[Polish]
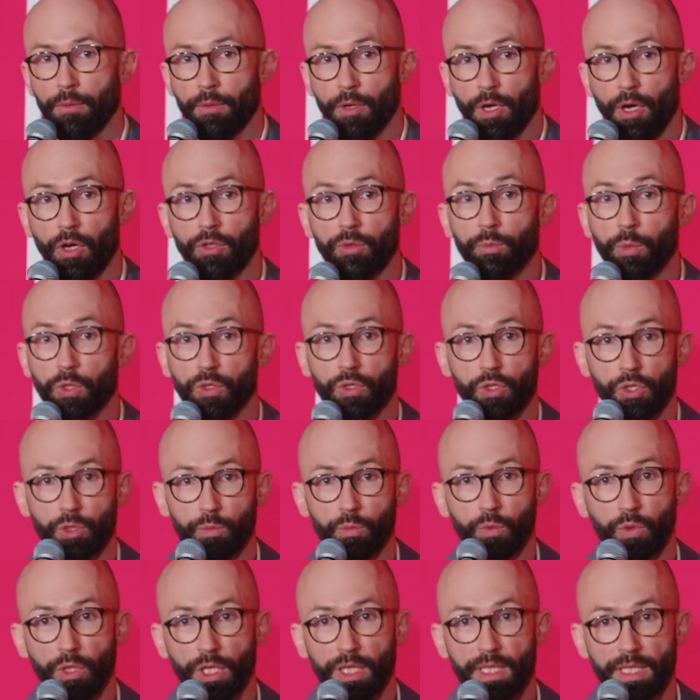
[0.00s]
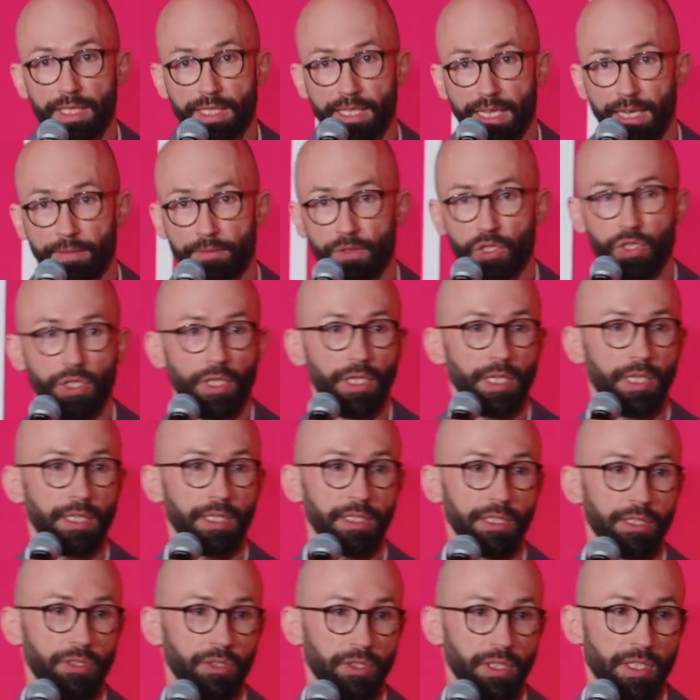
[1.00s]
on potrzebuje zawsze,
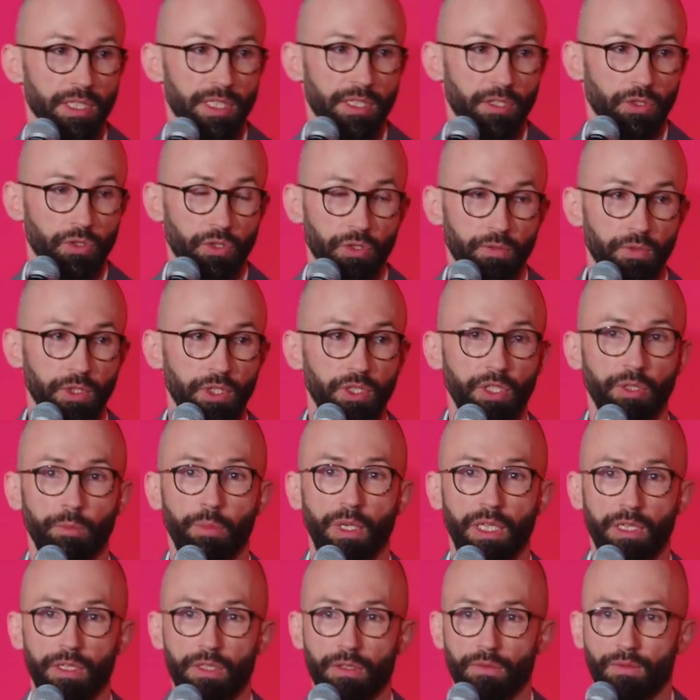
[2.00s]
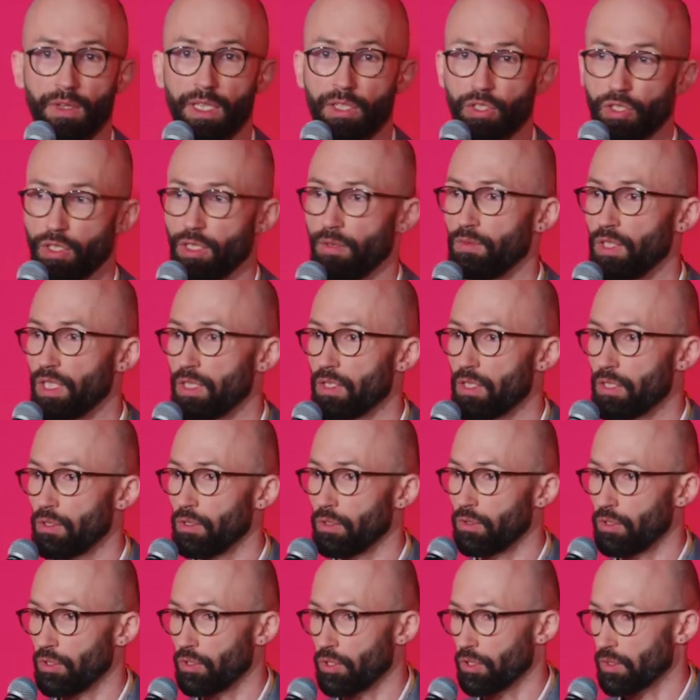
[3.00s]
i to jest oczywiście bardzo ważne, wiedzy
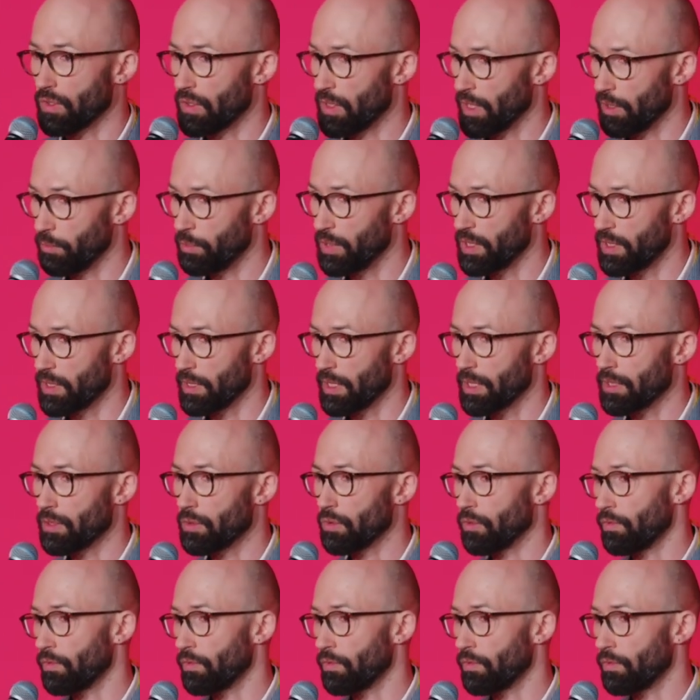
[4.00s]
dotyczącej biznesu,